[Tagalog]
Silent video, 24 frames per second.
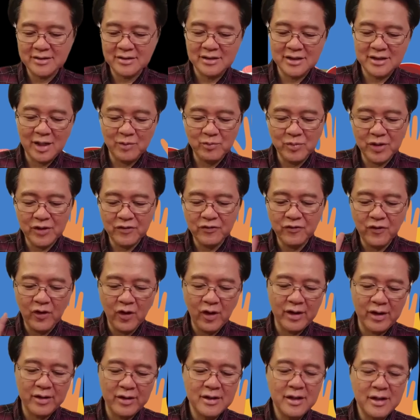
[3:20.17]
So, number
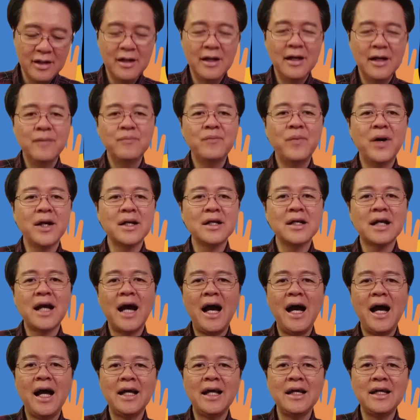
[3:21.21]
four,
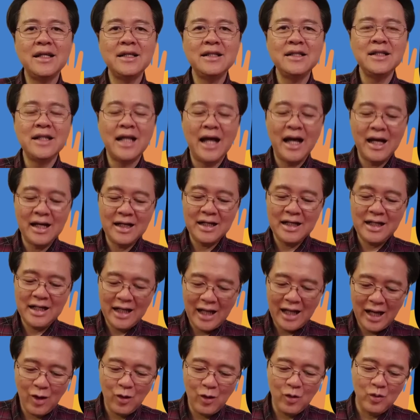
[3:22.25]
pagkain ng
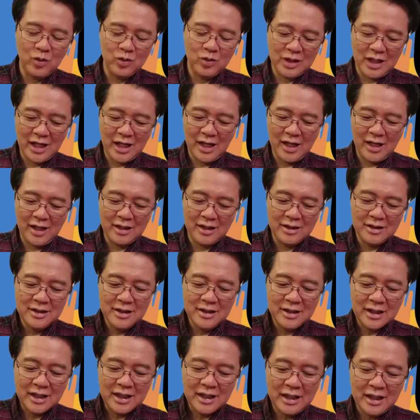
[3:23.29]
hilaw na
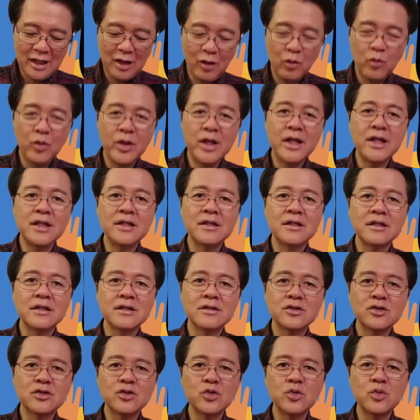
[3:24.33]
kilawin,
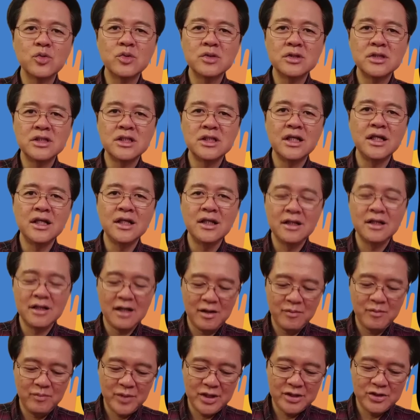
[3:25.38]
sushi, uh,
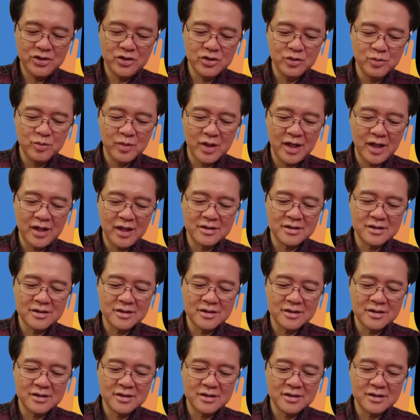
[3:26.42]
medium rare